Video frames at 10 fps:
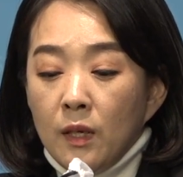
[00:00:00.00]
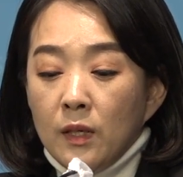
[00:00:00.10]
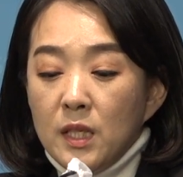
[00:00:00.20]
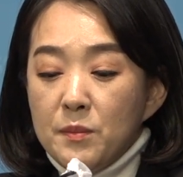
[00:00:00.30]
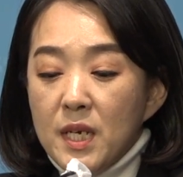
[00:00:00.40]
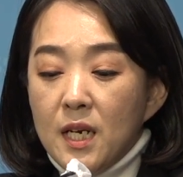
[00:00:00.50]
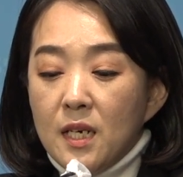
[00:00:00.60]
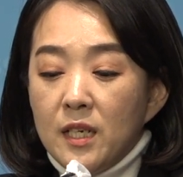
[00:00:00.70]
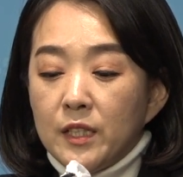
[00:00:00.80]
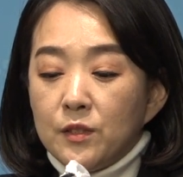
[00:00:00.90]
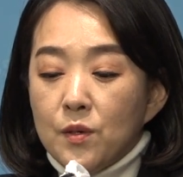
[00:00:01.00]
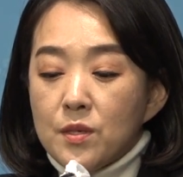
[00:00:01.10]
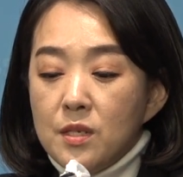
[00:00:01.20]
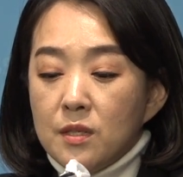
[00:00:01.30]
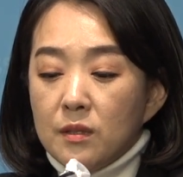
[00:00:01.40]
힘자랑을 하는
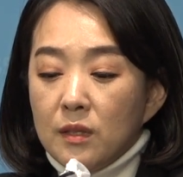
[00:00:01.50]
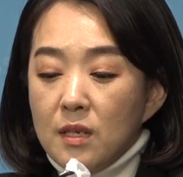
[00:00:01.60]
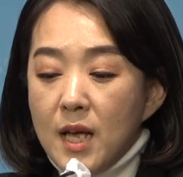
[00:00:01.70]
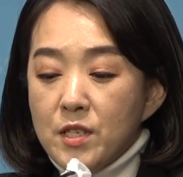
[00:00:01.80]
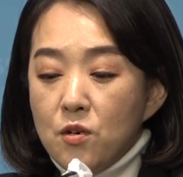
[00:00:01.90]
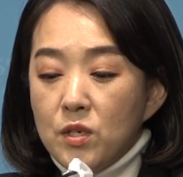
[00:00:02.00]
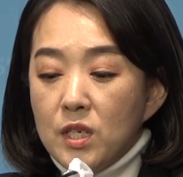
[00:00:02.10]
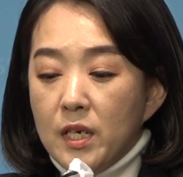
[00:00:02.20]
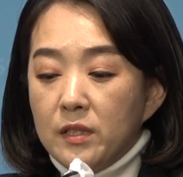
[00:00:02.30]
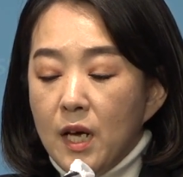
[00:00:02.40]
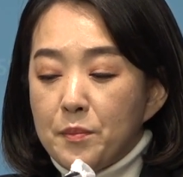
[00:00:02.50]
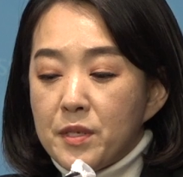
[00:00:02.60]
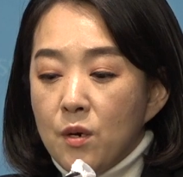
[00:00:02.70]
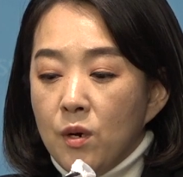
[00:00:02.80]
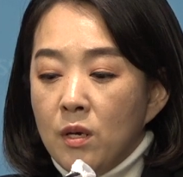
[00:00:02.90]
것은 사정기관을
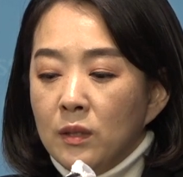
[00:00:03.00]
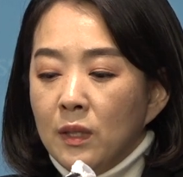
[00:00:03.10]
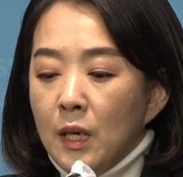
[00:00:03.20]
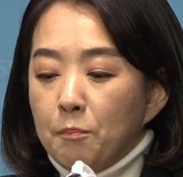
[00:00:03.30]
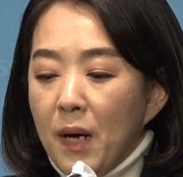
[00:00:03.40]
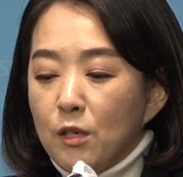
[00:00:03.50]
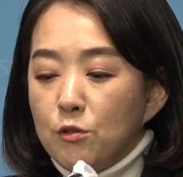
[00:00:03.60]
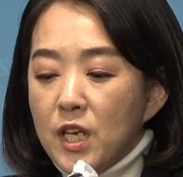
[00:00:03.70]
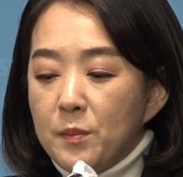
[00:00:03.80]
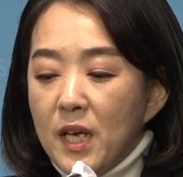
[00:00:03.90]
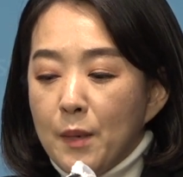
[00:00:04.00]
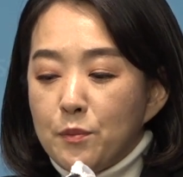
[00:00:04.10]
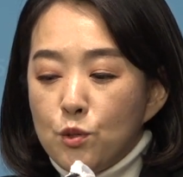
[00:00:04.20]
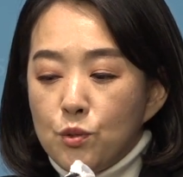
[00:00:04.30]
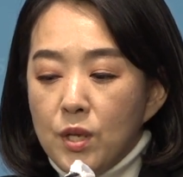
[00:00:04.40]
앞세워 마구잡이
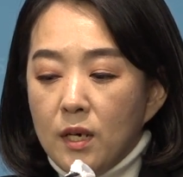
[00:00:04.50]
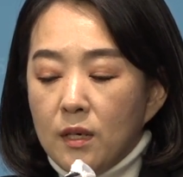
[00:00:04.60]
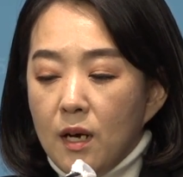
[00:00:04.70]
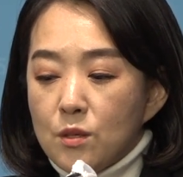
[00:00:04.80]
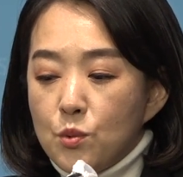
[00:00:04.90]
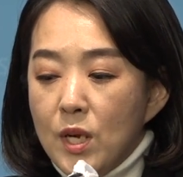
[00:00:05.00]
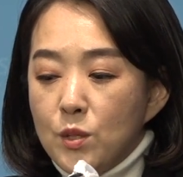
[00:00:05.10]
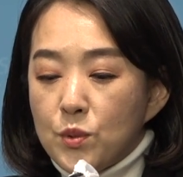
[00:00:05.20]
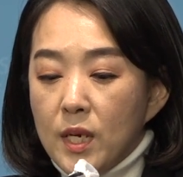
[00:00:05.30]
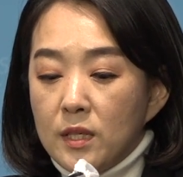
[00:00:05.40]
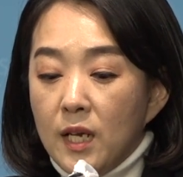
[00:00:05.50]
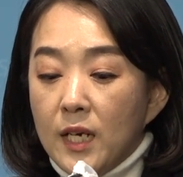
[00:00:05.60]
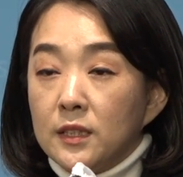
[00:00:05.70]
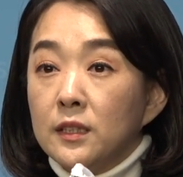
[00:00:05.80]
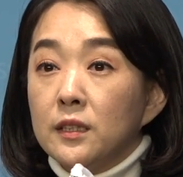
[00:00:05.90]
압수수색과 소환조사를
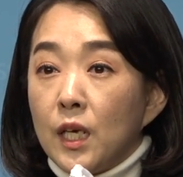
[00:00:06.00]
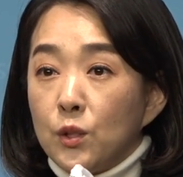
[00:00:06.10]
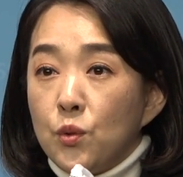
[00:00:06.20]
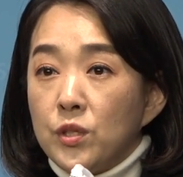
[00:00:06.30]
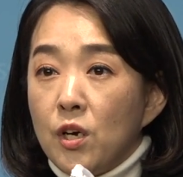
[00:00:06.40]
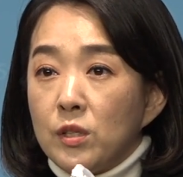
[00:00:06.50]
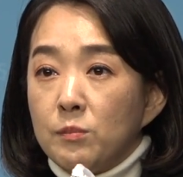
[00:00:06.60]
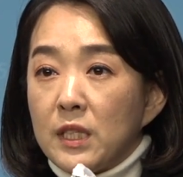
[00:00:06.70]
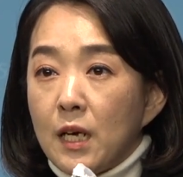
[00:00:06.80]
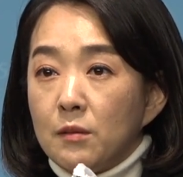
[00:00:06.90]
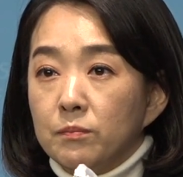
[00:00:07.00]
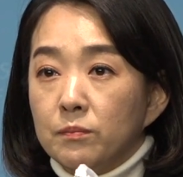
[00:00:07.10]
하는 대통령입니다.